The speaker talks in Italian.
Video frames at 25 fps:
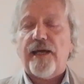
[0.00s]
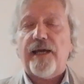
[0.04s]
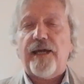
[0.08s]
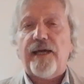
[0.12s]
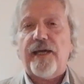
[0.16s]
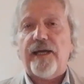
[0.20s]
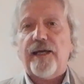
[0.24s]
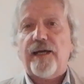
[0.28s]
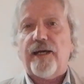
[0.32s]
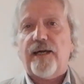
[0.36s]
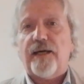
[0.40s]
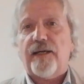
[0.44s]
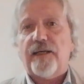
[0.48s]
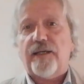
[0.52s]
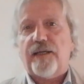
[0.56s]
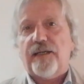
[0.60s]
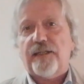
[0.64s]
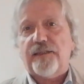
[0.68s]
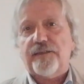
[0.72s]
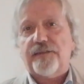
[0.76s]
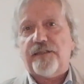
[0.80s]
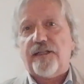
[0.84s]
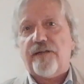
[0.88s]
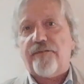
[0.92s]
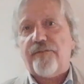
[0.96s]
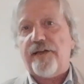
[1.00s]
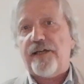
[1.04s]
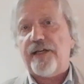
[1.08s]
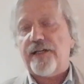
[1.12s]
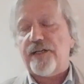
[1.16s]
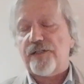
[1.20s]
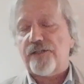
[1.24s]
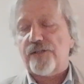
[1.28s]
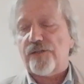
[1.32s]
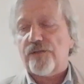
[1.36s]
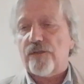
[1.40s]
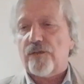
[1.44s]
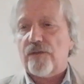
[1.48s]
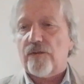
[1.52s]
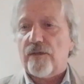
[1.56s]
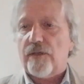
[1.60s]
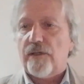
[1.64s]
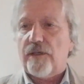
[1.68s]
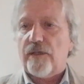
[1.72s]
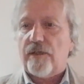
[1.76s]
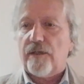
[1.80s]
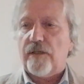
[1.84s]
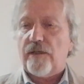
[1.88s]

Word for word: È attraverso